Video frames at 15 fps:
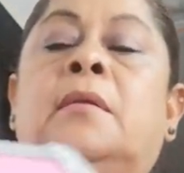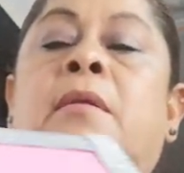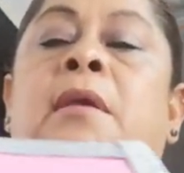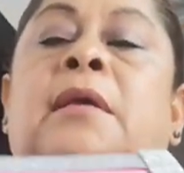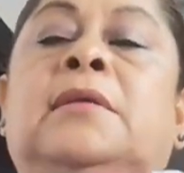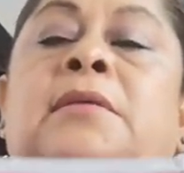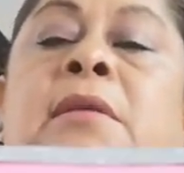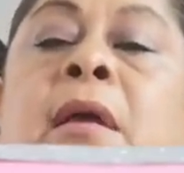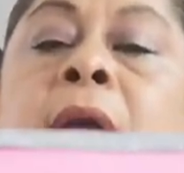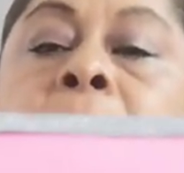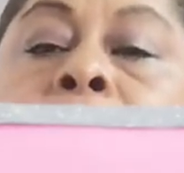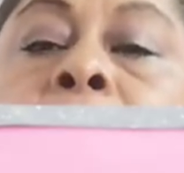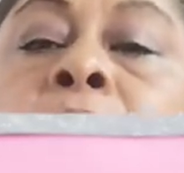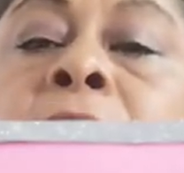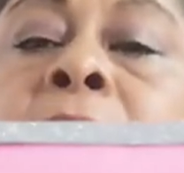ya está
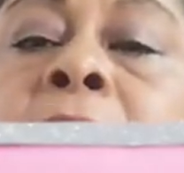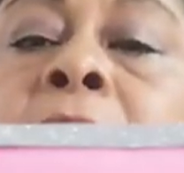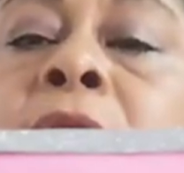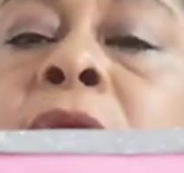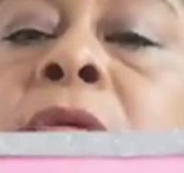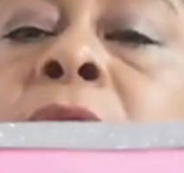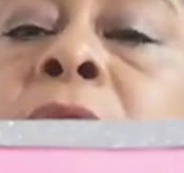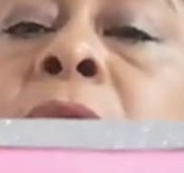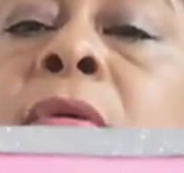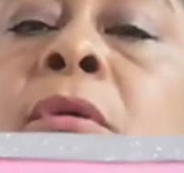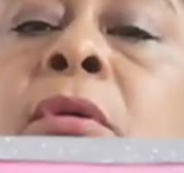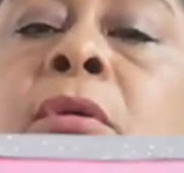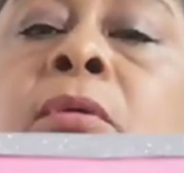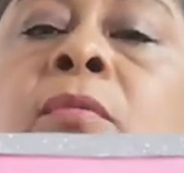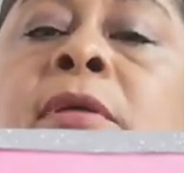por dentro
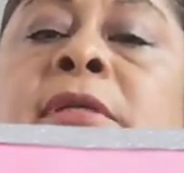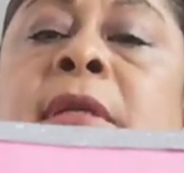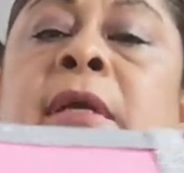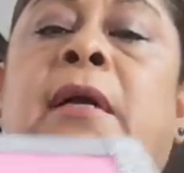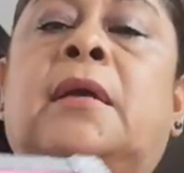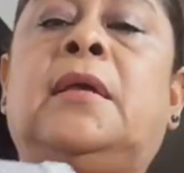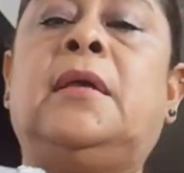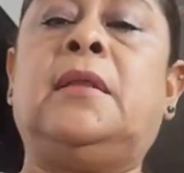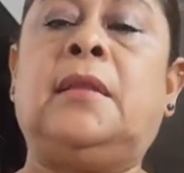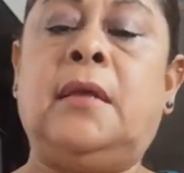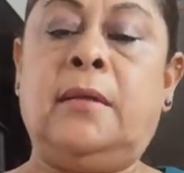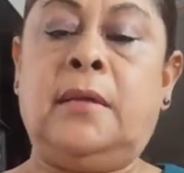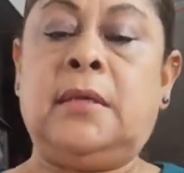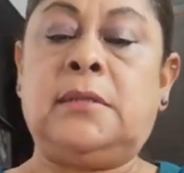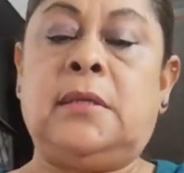nuestra
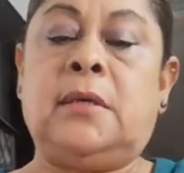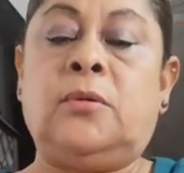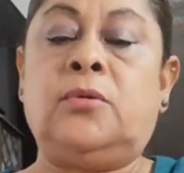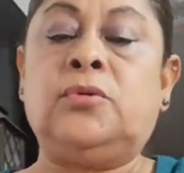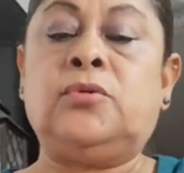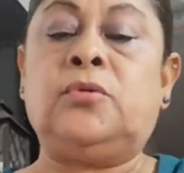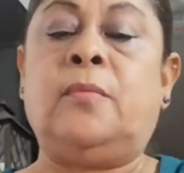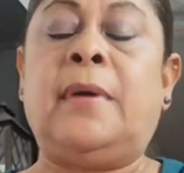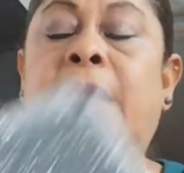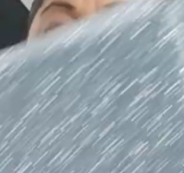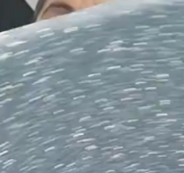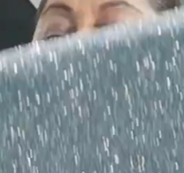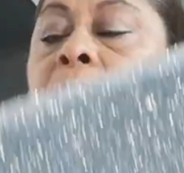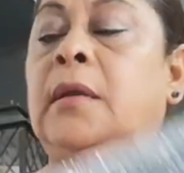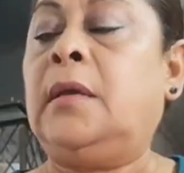cajita, ya está con su
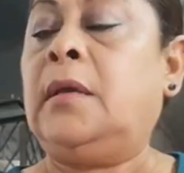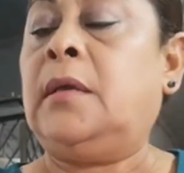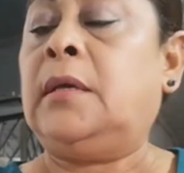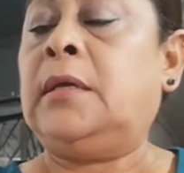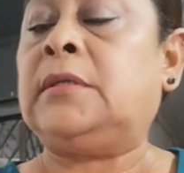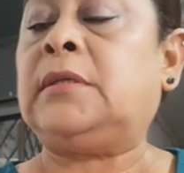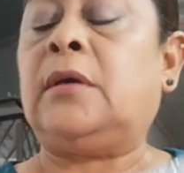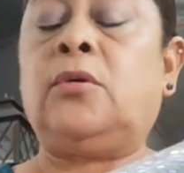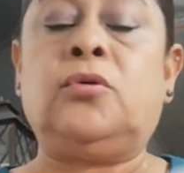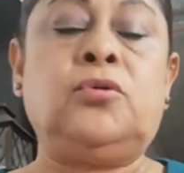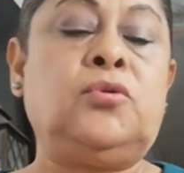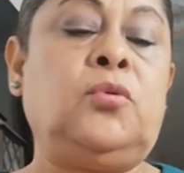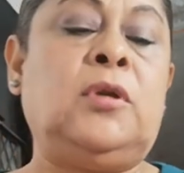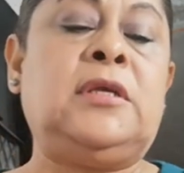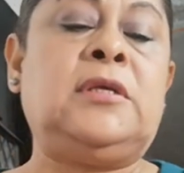margen, está con
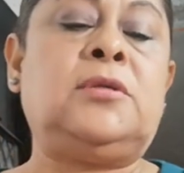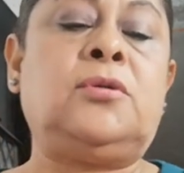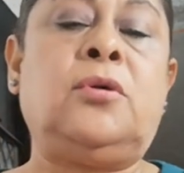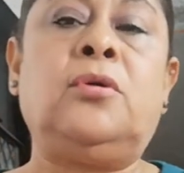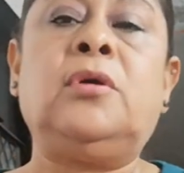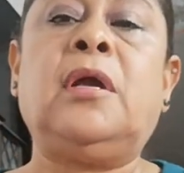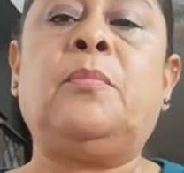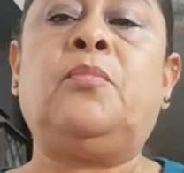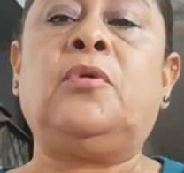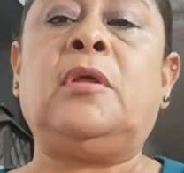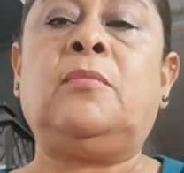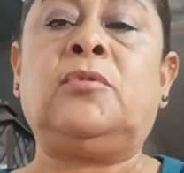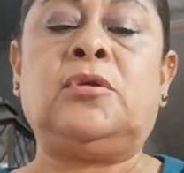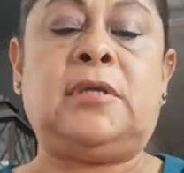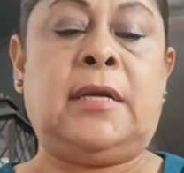su listón que
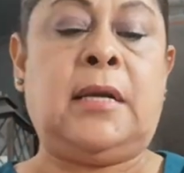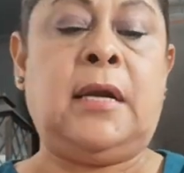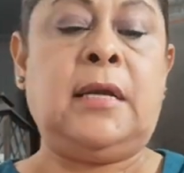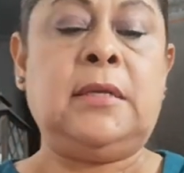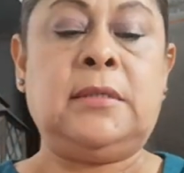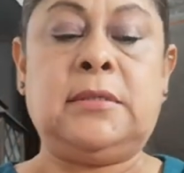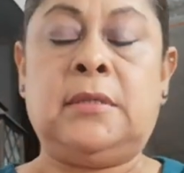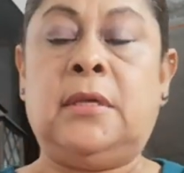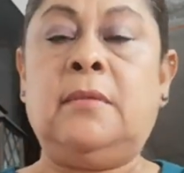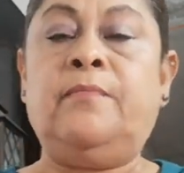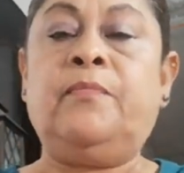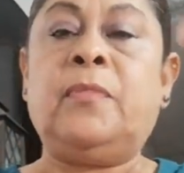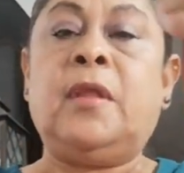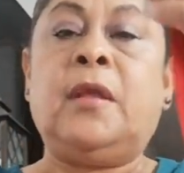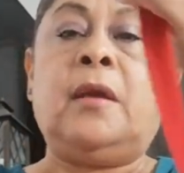pudimos sacar, ¿sí?
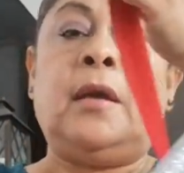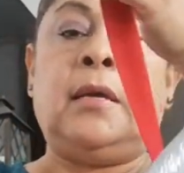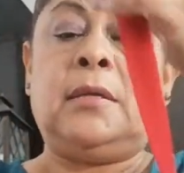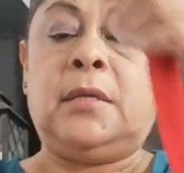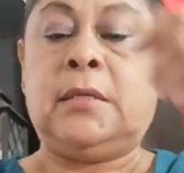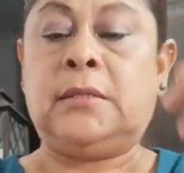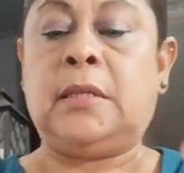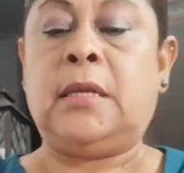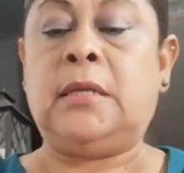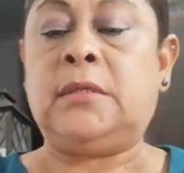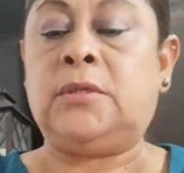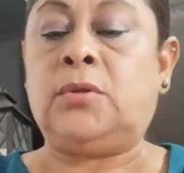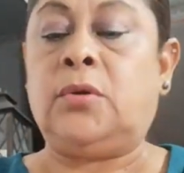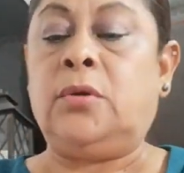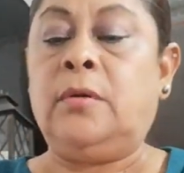Aquí está el
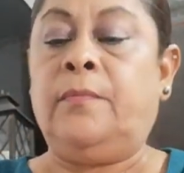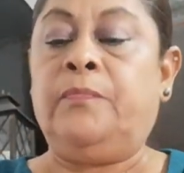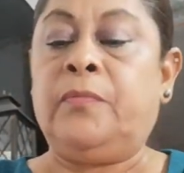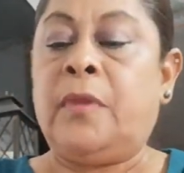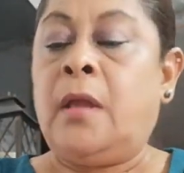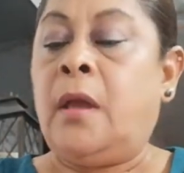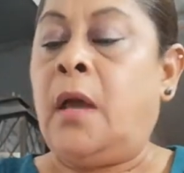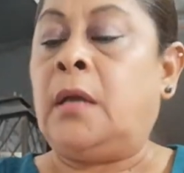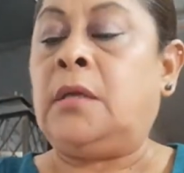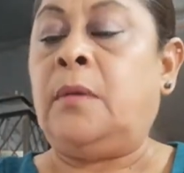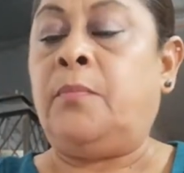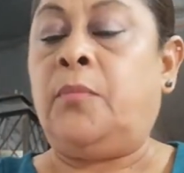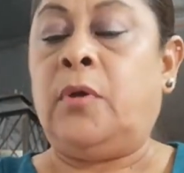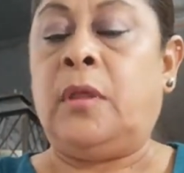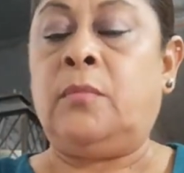listón. Aquí
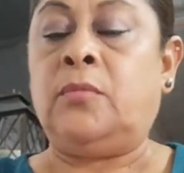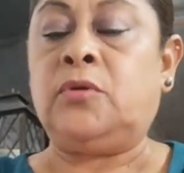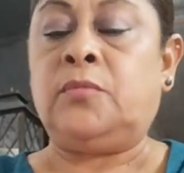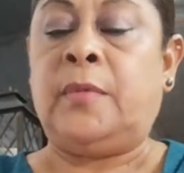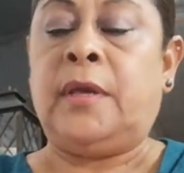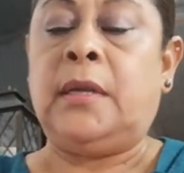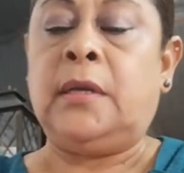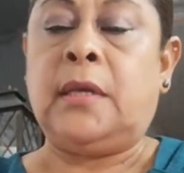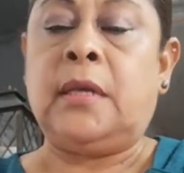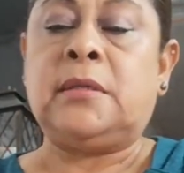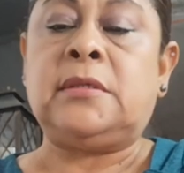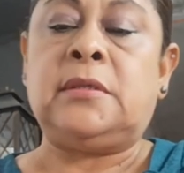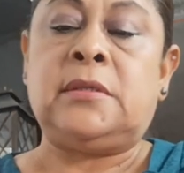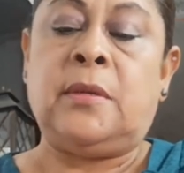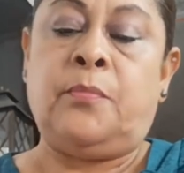podemos ver que
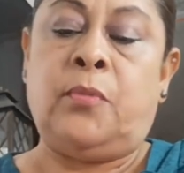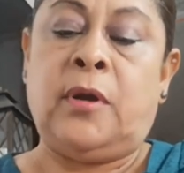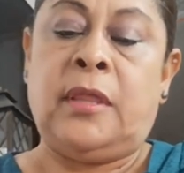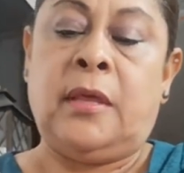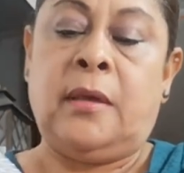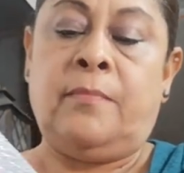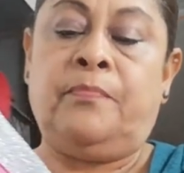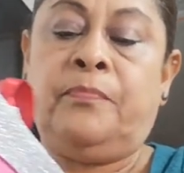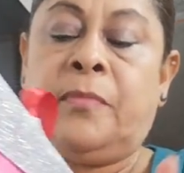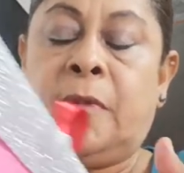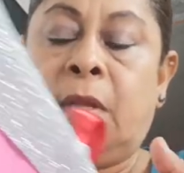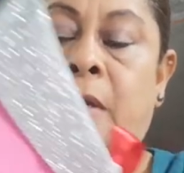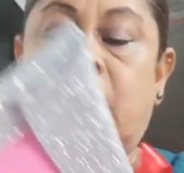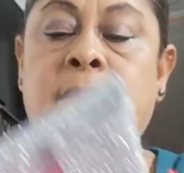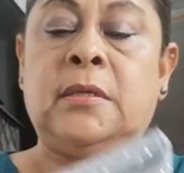sí se puede,
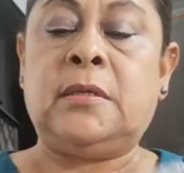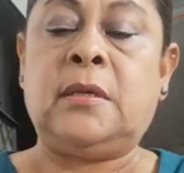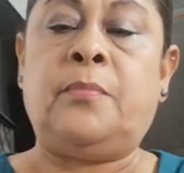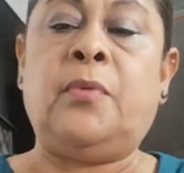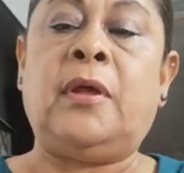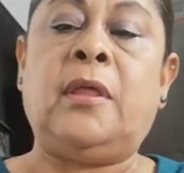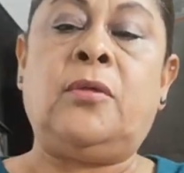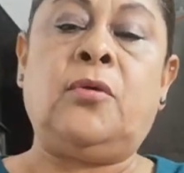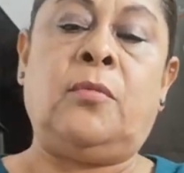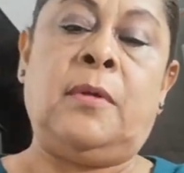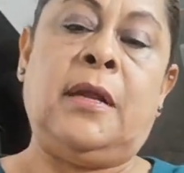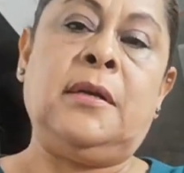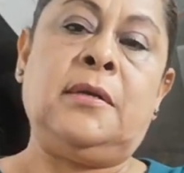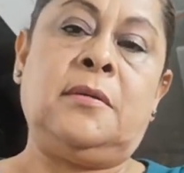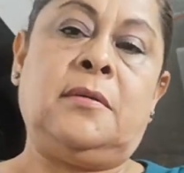se puede
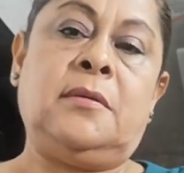doblar.